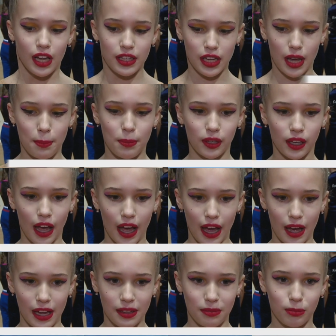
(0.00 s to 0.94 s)
не было
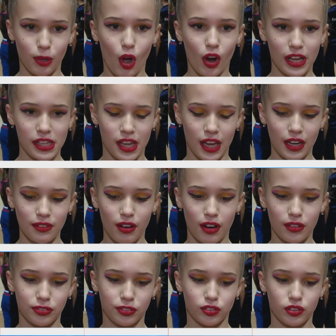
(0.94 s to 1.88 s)
много нервов,
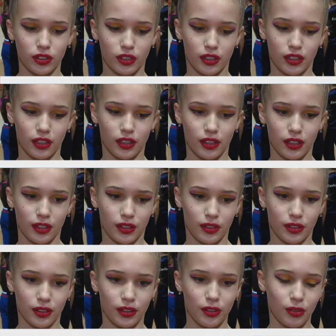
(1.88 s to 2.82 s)
э,
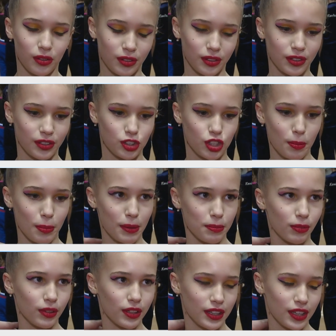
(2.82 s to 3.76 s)
ну, чтобы
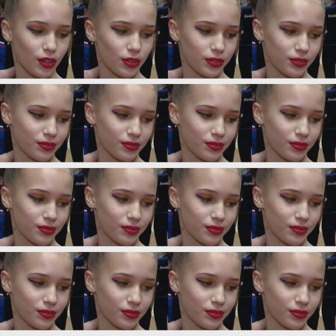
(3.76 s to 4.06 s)
ну,